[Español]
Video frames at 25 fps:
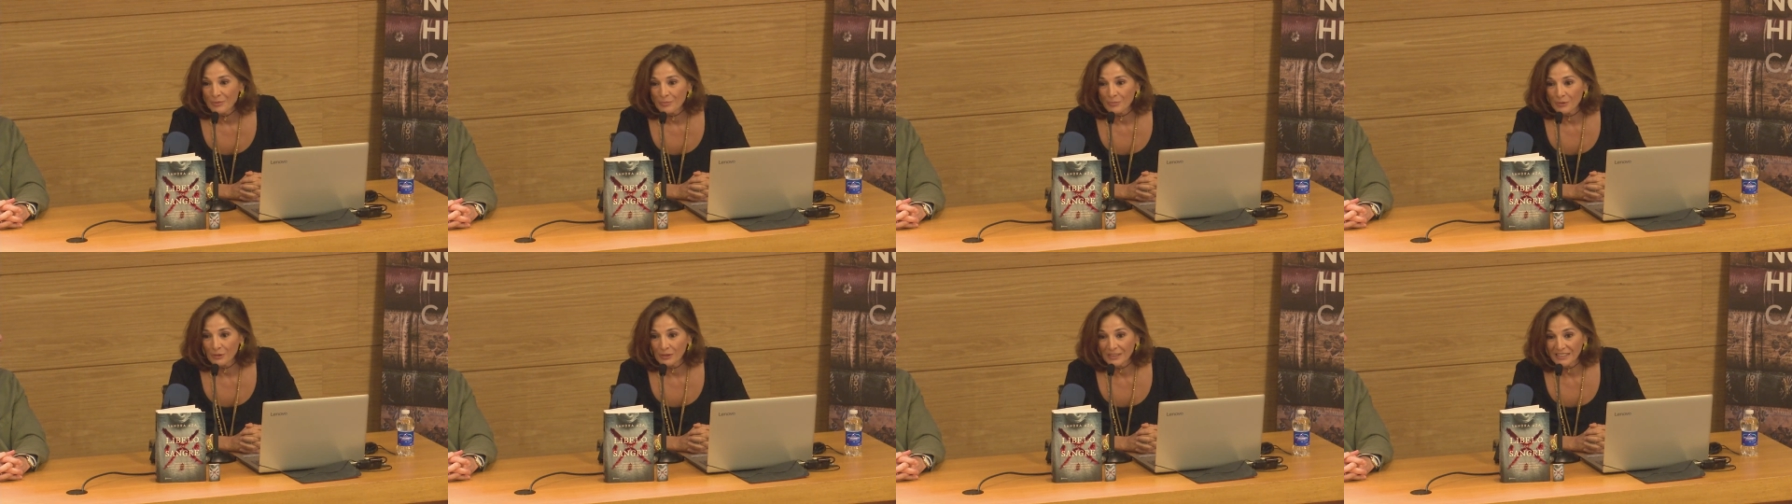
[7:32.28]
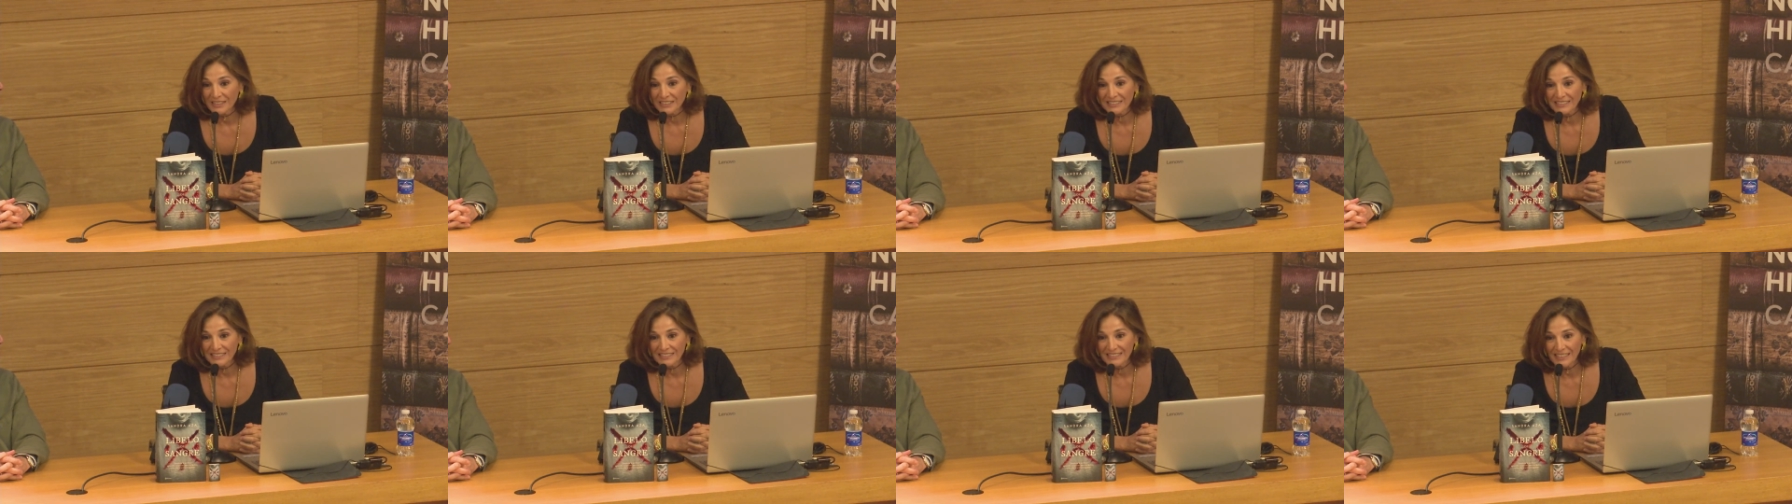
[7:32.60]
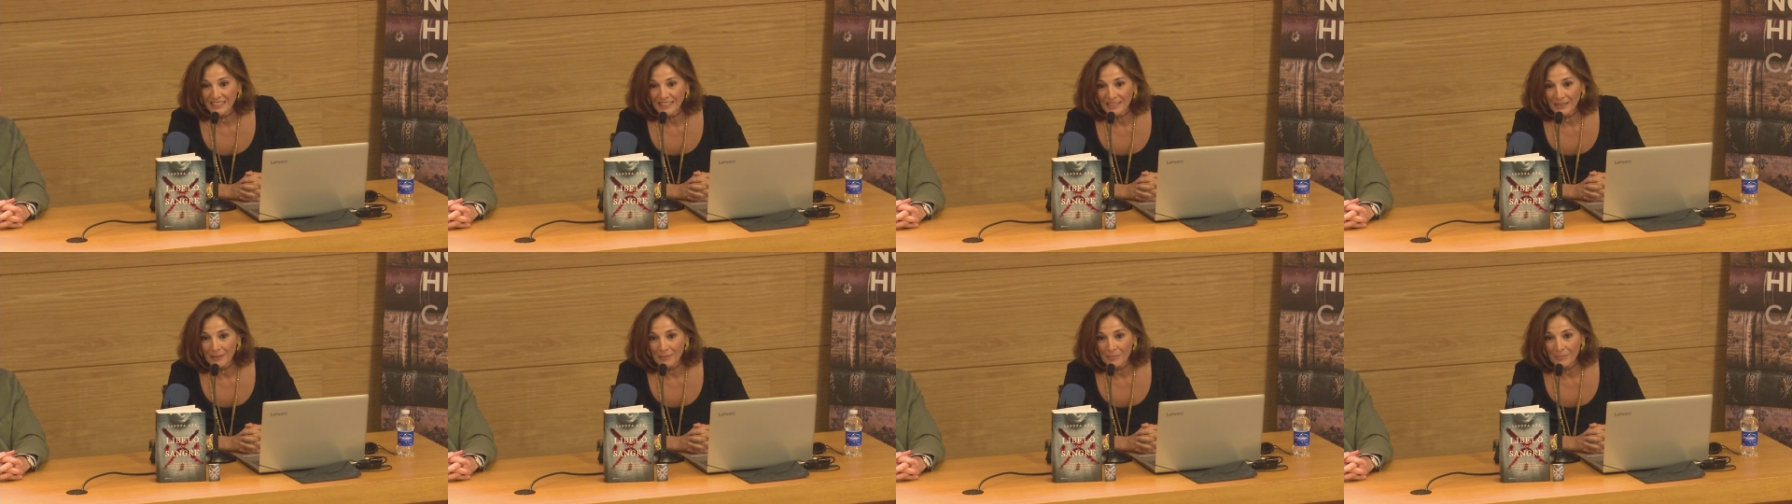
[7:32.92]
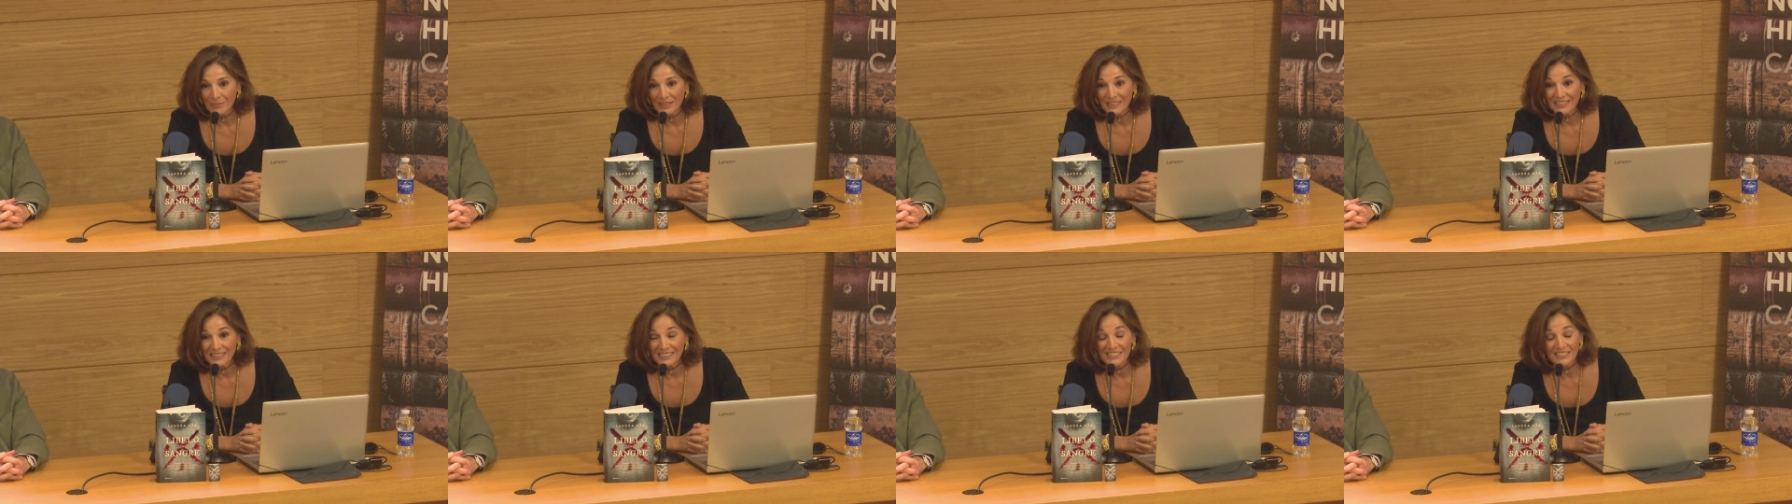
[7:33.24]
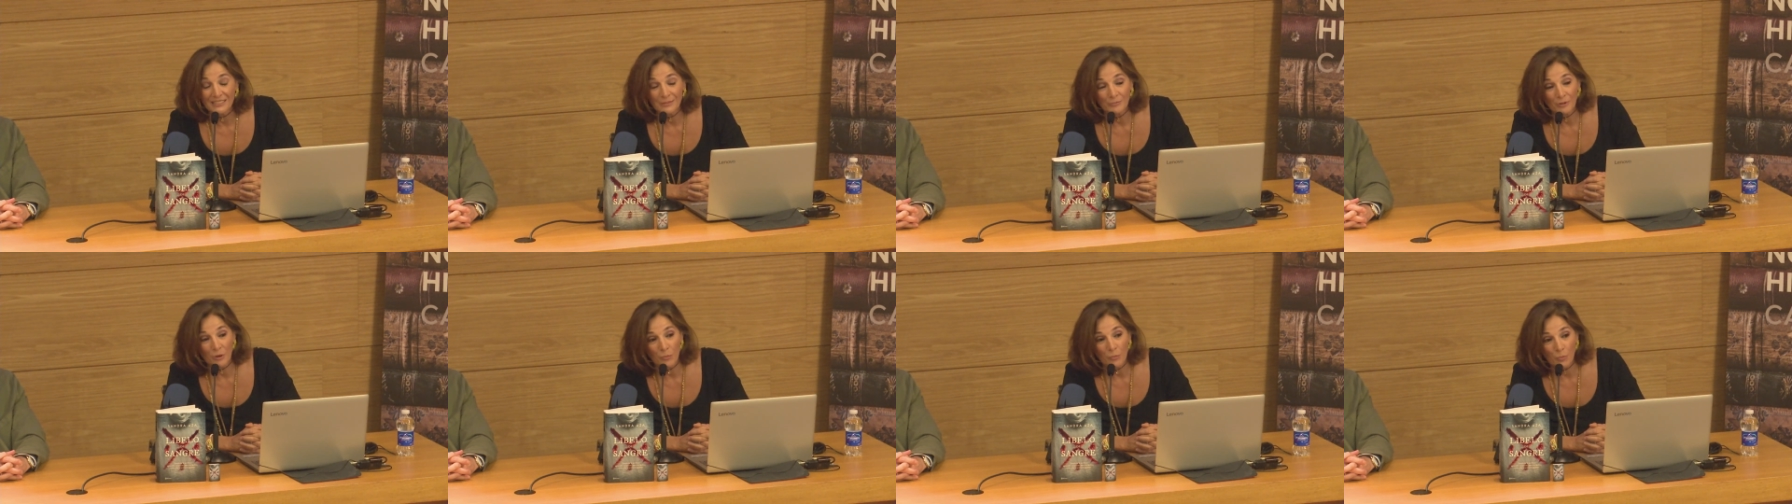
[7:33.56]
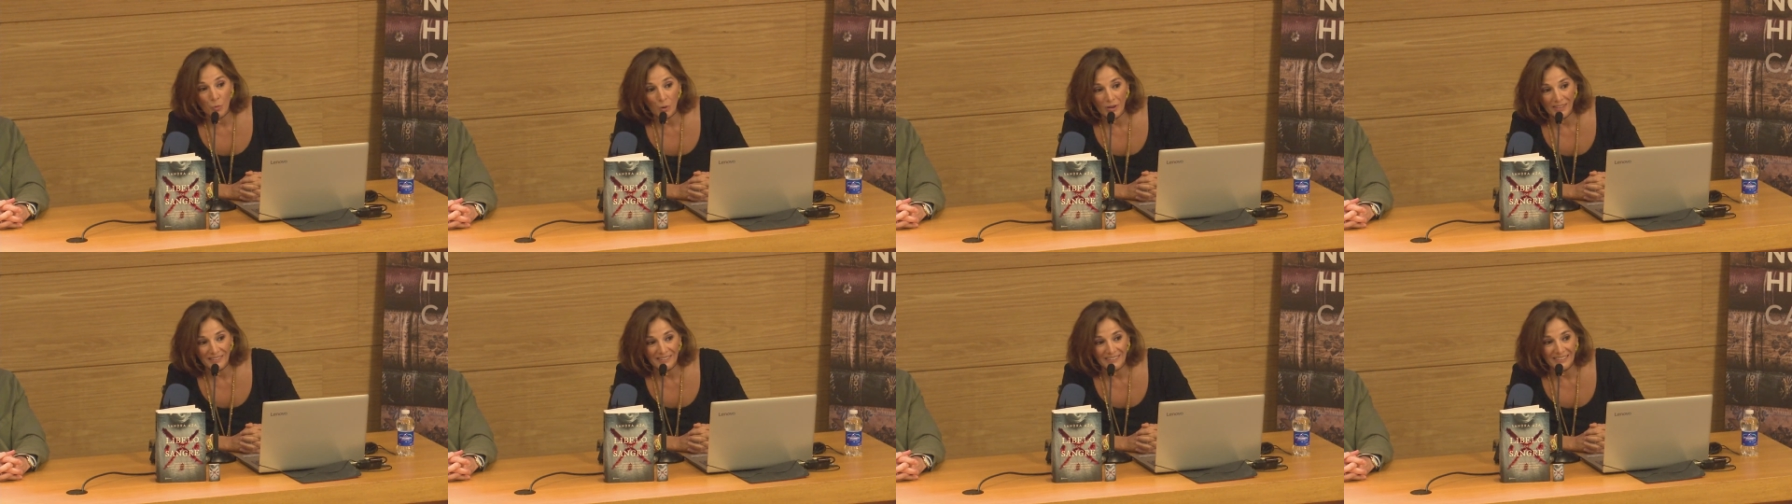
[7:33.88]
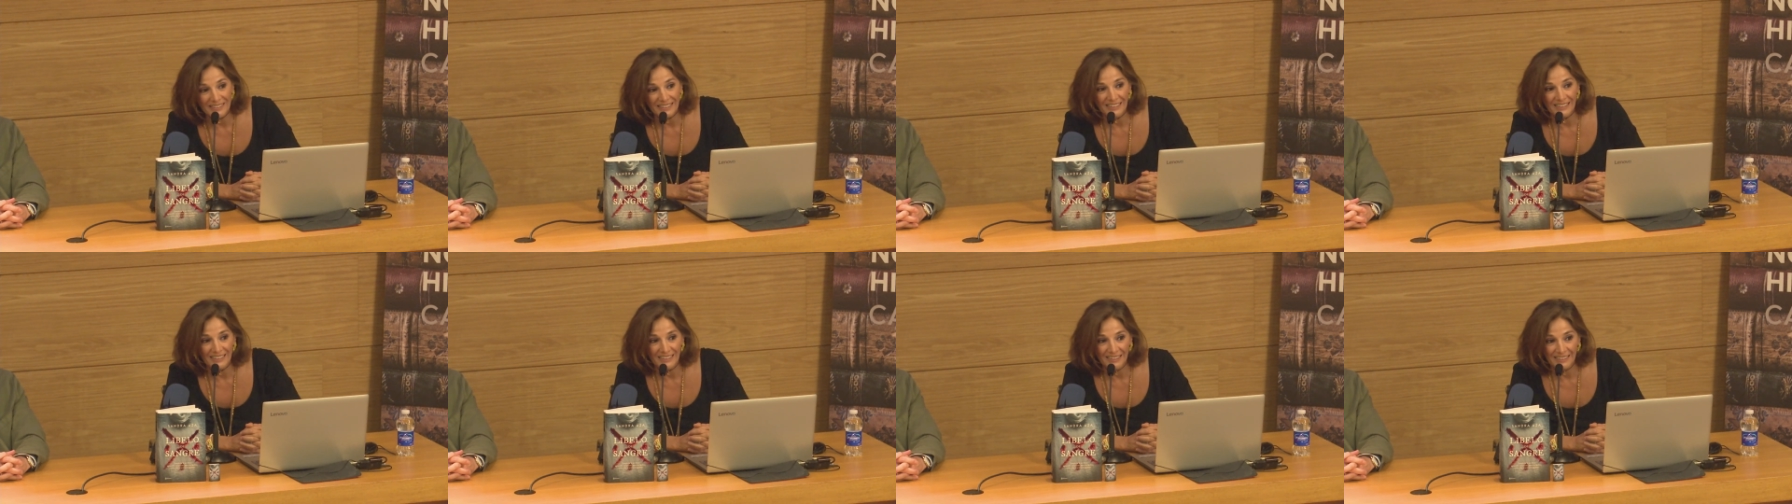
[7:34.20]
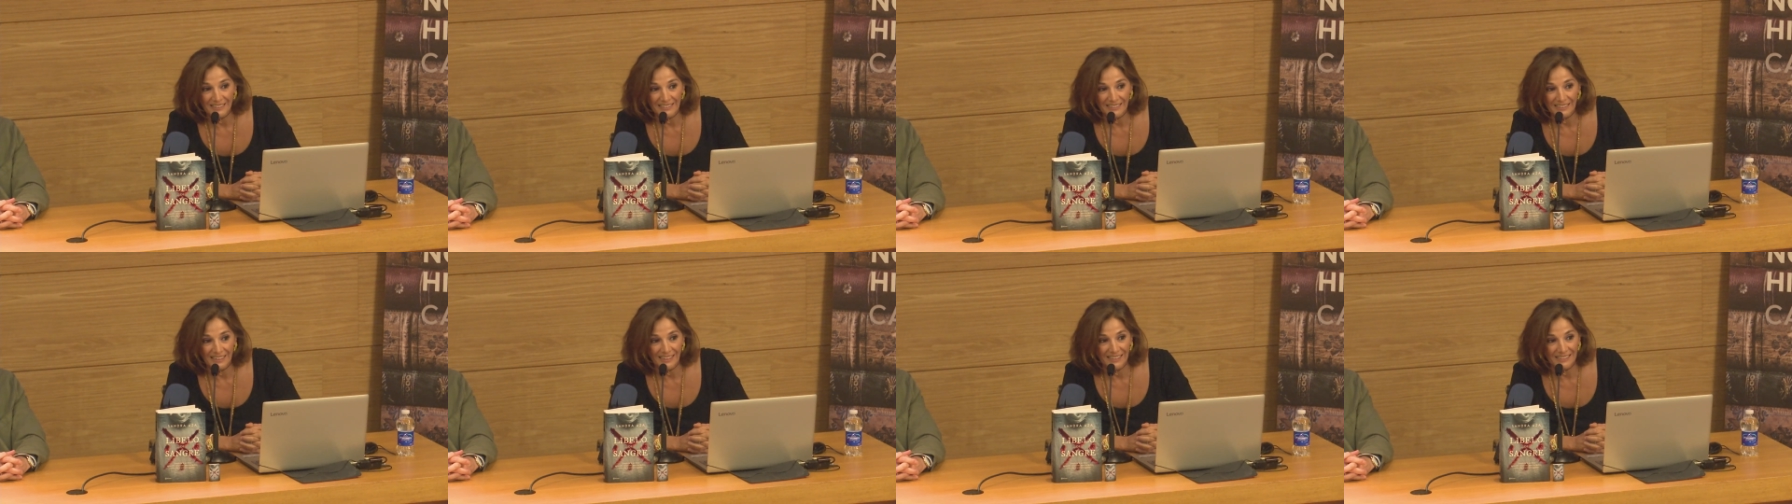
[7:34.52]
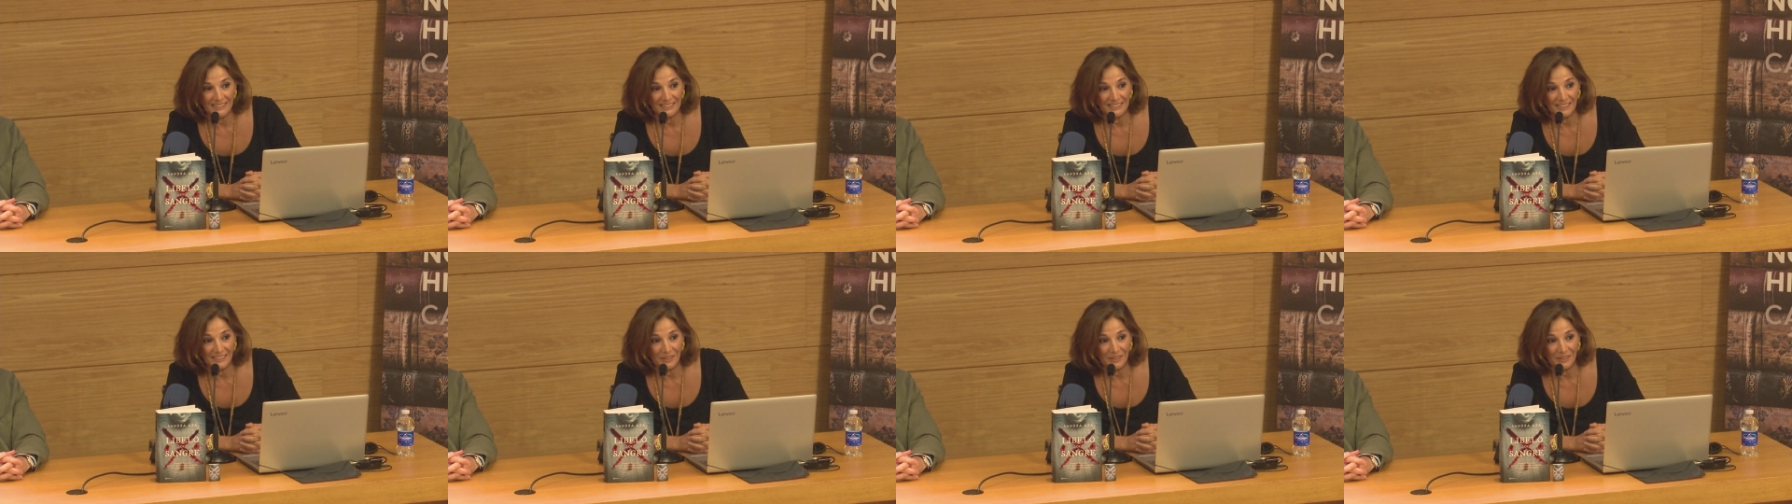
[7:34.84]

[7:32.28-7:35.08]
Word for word: por este bellísimo puente de letras